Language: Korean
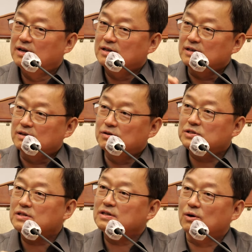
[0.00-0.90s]

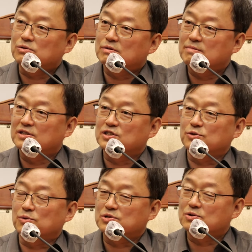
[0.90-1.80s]
이것이 어떤
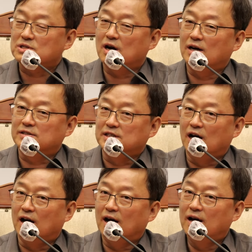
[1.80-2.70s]
방식으로
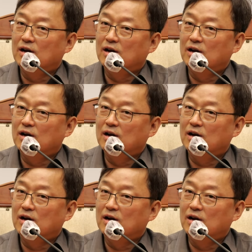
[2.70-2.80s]
성장하느냐,